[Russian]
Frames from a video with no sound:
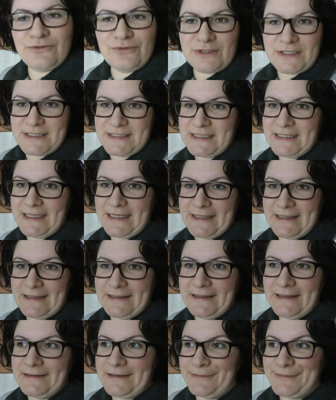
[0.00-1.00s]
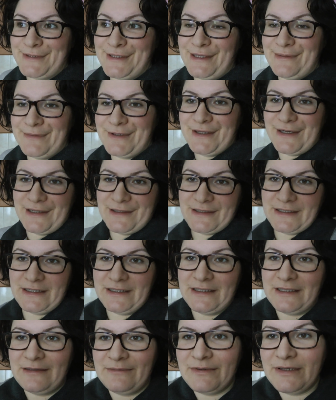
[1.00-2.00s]
нет разделения, да, там ты иммигрант
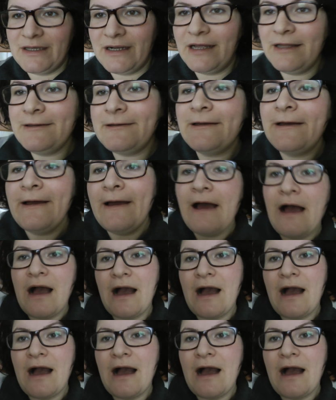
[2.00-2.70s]
или не иммигрант,